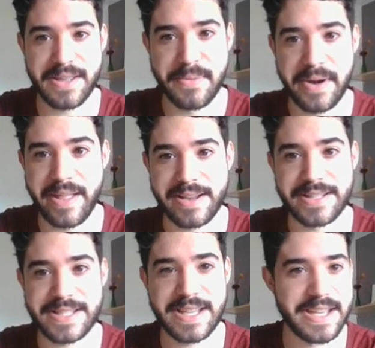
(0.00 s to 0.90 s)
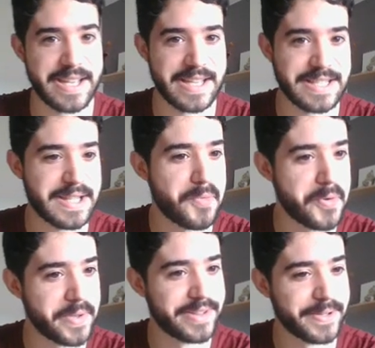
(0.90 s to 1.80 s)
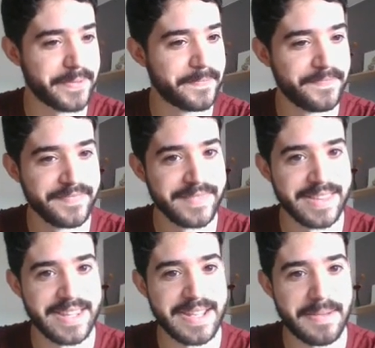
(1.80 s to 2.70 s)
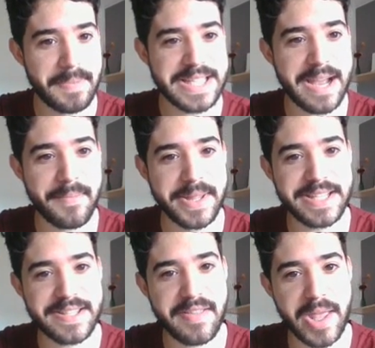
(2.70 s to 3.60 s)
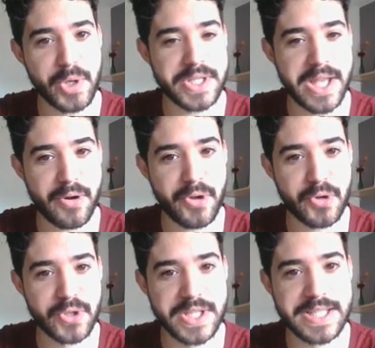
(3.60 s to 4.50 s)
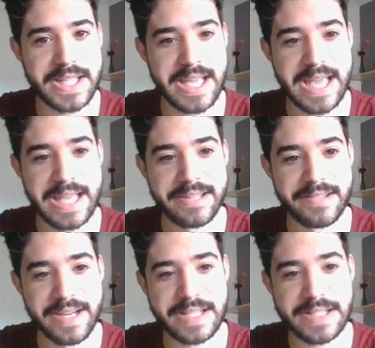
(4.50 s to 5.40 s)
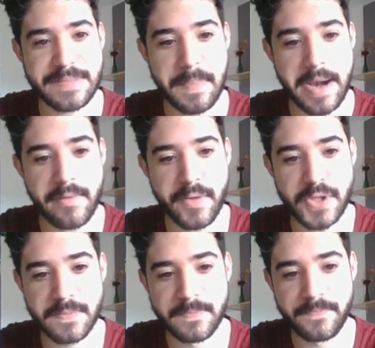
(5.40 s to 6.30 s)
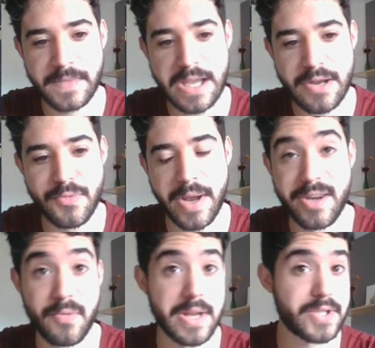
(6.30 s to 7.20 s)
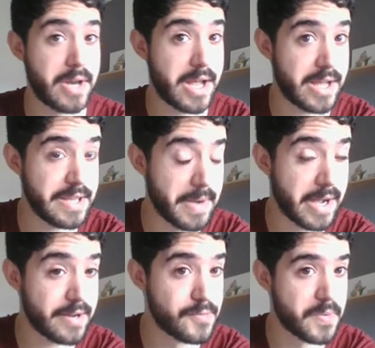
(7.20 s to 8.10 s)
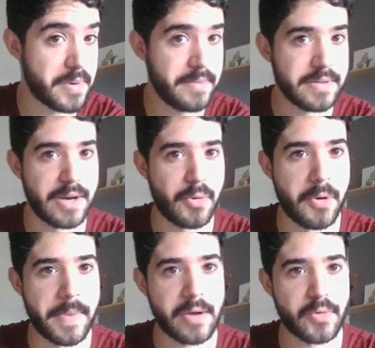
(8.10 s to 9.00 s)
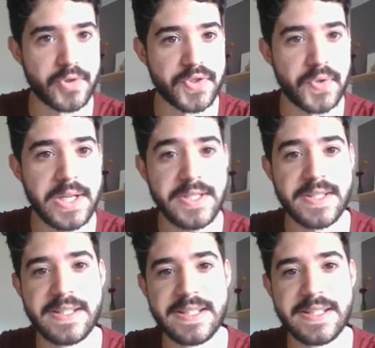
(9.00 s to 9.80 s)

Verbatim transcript: de verdad, que es que está muy bien, tío. Básicamente este diario de desarrollo consiste en tres párrafos. No hay ni una sola imagen nueva del juego para consolas.